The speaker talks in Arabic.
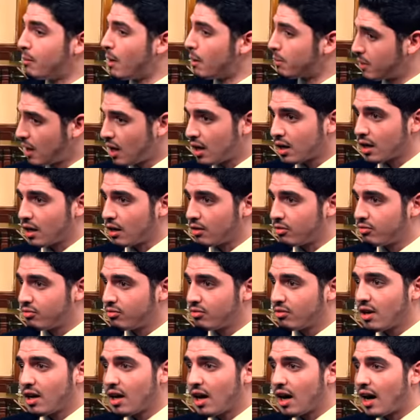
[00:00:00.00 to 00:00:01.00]
ما بتعرف
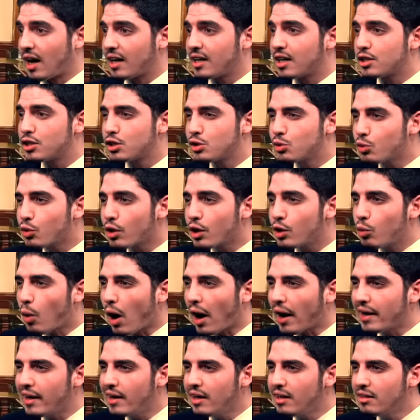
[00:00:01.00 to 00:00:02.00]
انا السوري
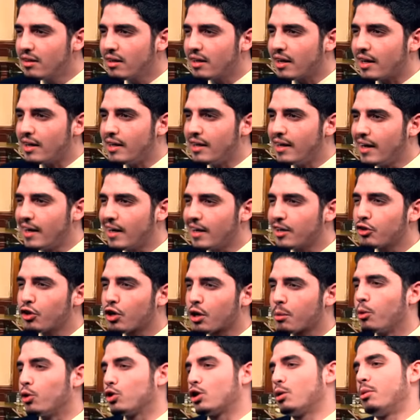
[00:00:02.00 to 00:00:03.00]
الوحيد اللي
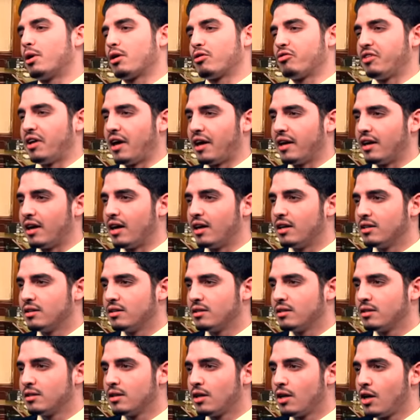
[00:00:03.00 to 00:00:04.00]
حضر مؤتمر فيينا
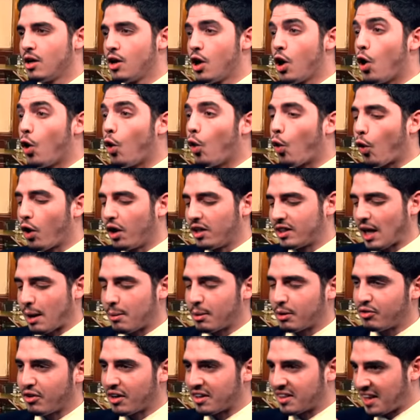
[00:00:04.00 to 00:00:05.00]
وكنت عم
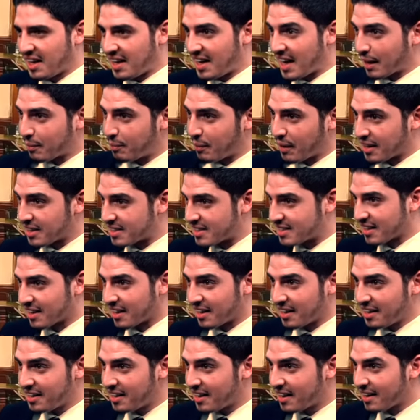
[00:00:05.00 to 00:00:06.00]
بتفتلك
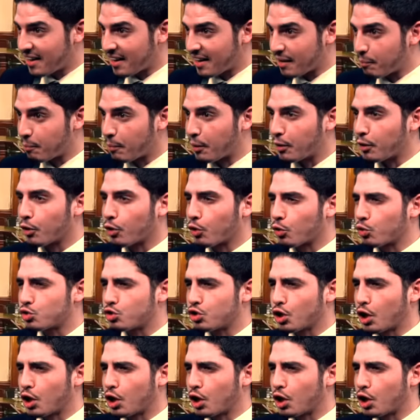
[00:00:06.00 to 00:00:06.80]
بهالصينيه بين الروس